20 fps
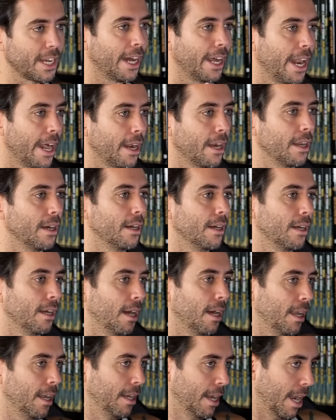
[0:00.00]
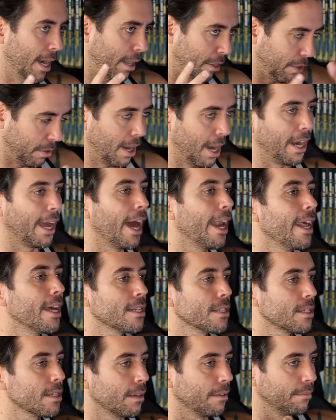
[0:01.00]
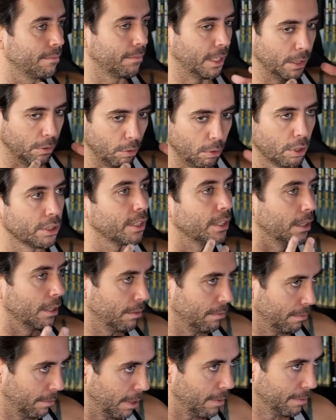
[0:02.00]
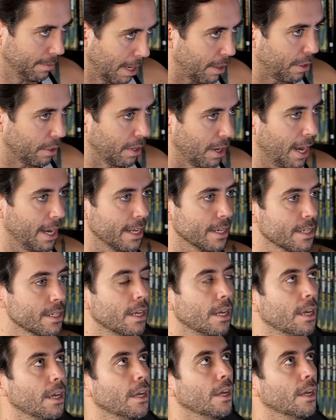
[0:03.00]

a ganar la nacional, ganas títulos nacionales.